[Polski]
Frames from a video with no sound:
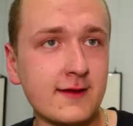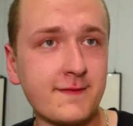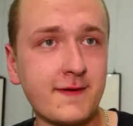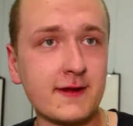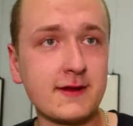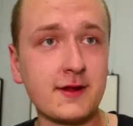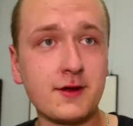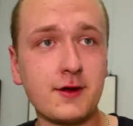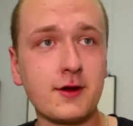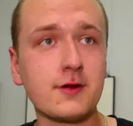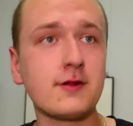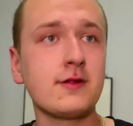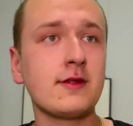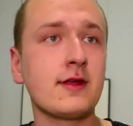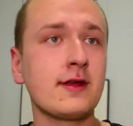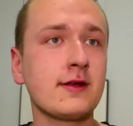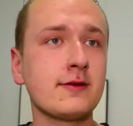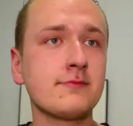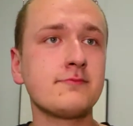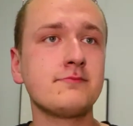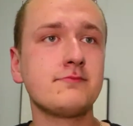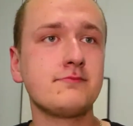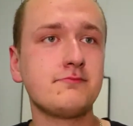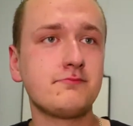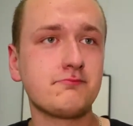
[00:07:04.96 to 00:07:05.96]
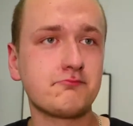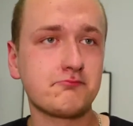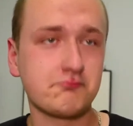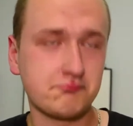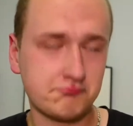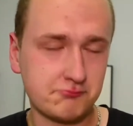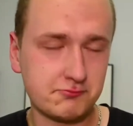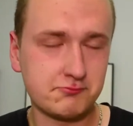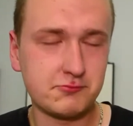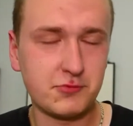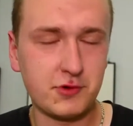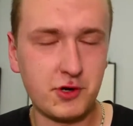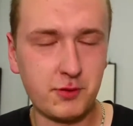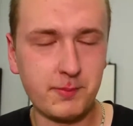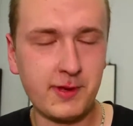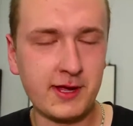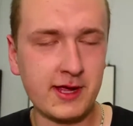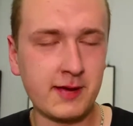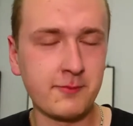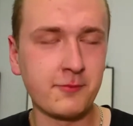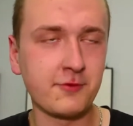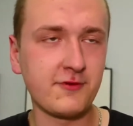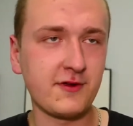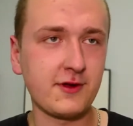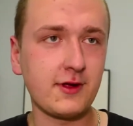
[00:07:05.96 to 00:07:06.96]
dwa tygodnie robienia
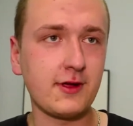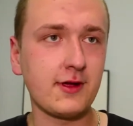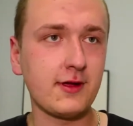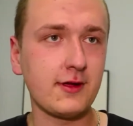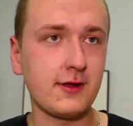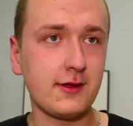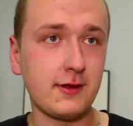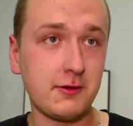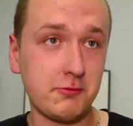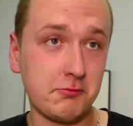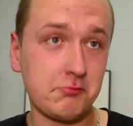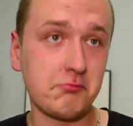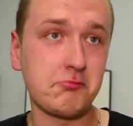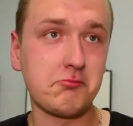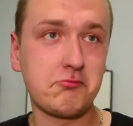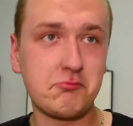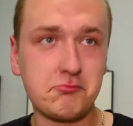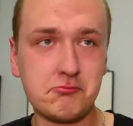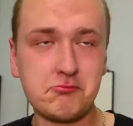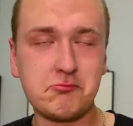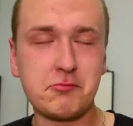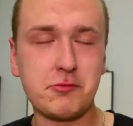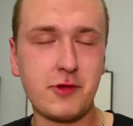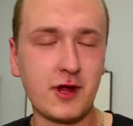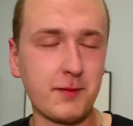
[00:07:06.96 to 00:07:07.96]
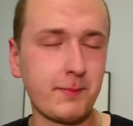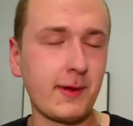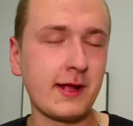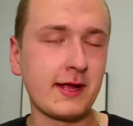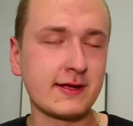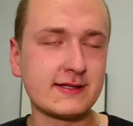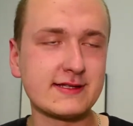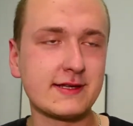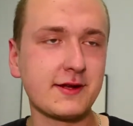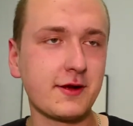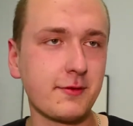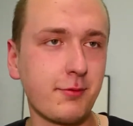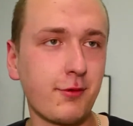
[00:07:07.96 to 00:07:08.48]
muzyki czerpania z tego